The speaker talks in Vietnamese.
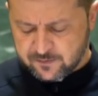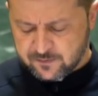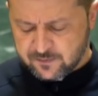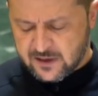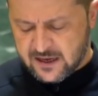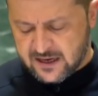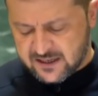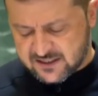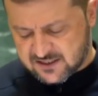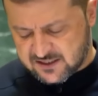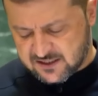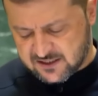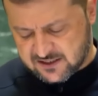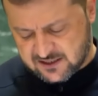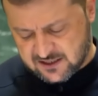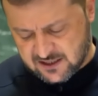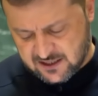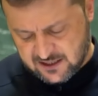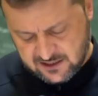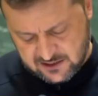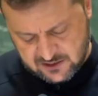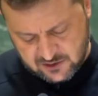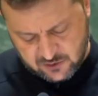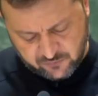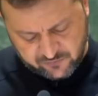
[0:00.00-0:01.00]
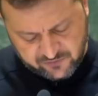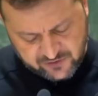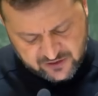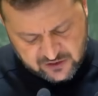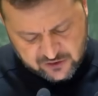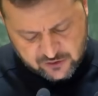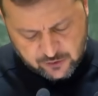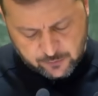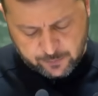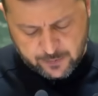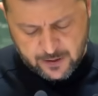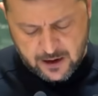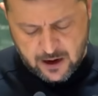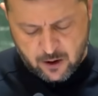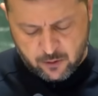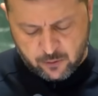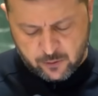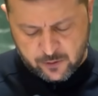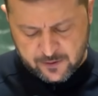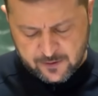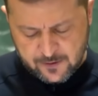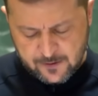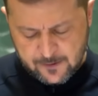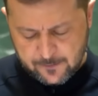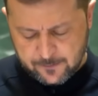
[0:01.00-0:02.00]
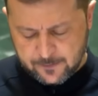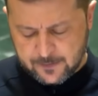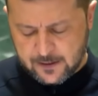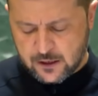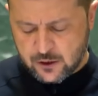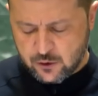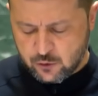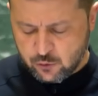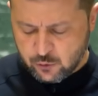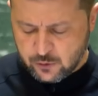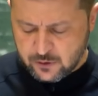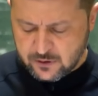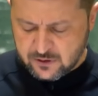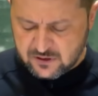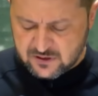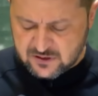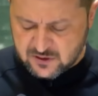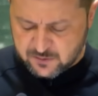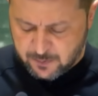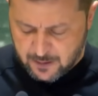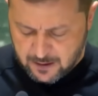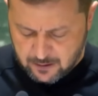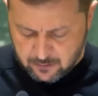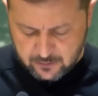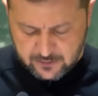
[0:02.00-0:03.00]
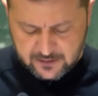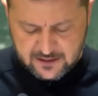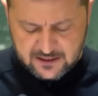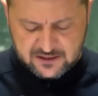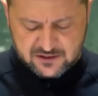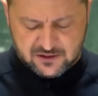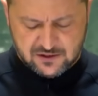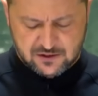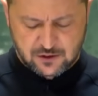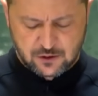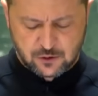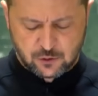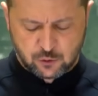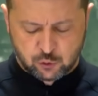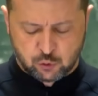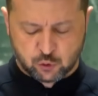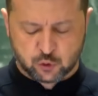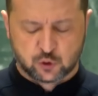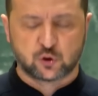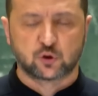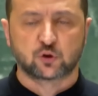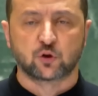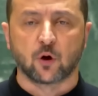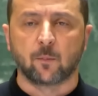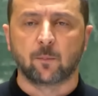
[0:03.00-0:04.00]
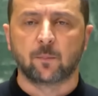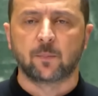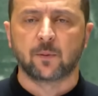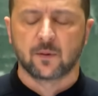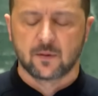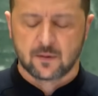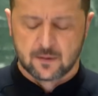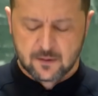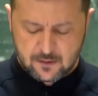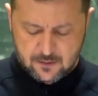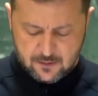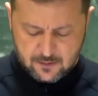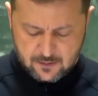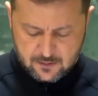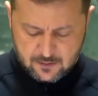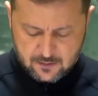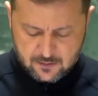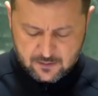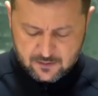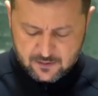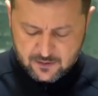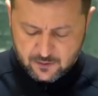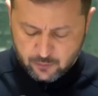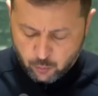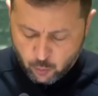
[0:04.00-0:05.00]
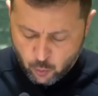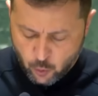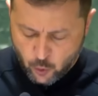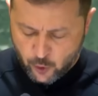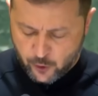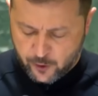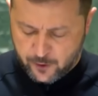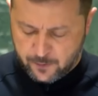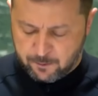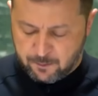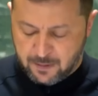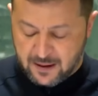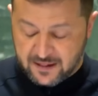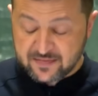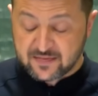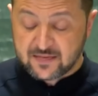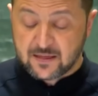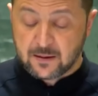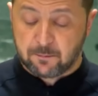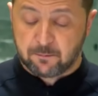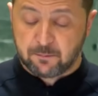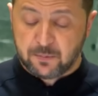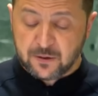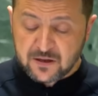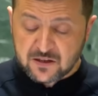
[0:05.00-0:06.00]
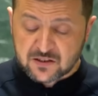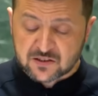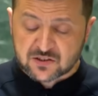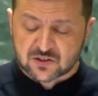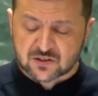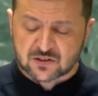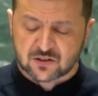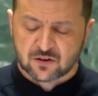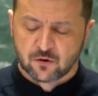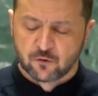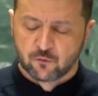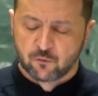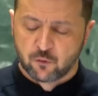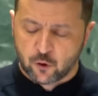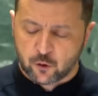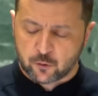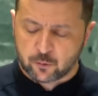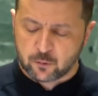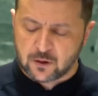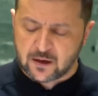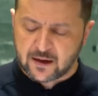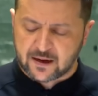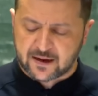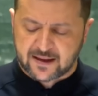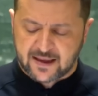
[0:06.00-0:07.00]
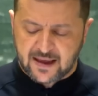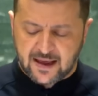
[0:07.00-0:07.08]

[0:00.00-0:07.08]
lược có quyền phủ quyết, Liên Hợp Quốc bất lực trong việc ngăn chặn chiến tranh – nhưng công thức hòa bình có thể làm được.